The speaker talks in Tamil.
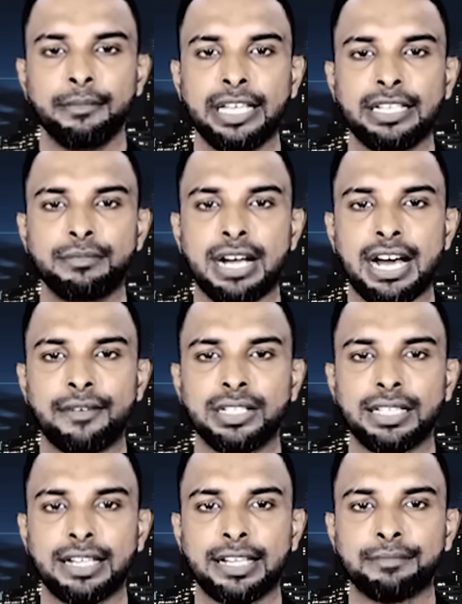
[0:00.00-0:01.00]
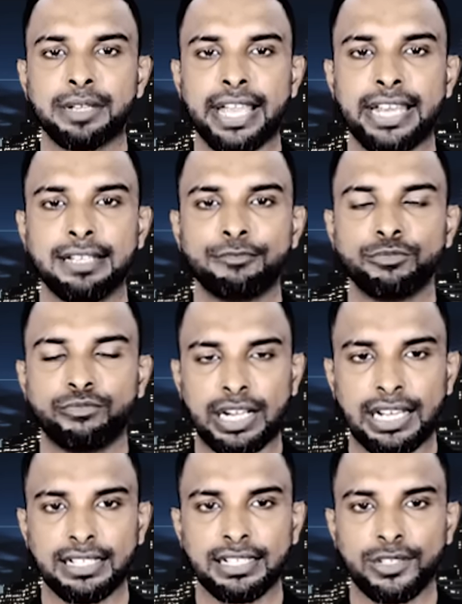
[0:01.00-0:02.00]
மேலும் அவர்களிடம் இன்னமும்
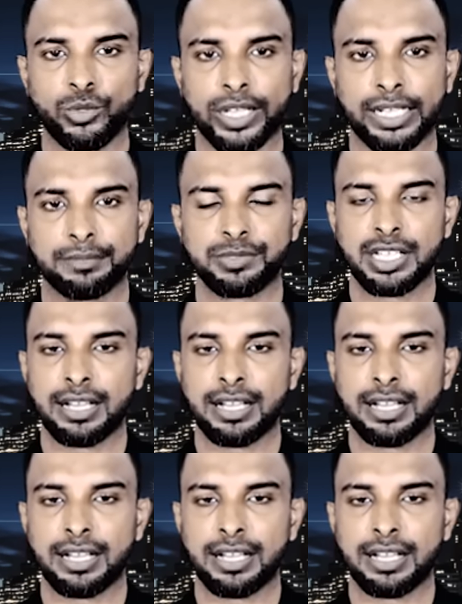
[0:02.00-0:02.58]
வளங்கள் உள்ளன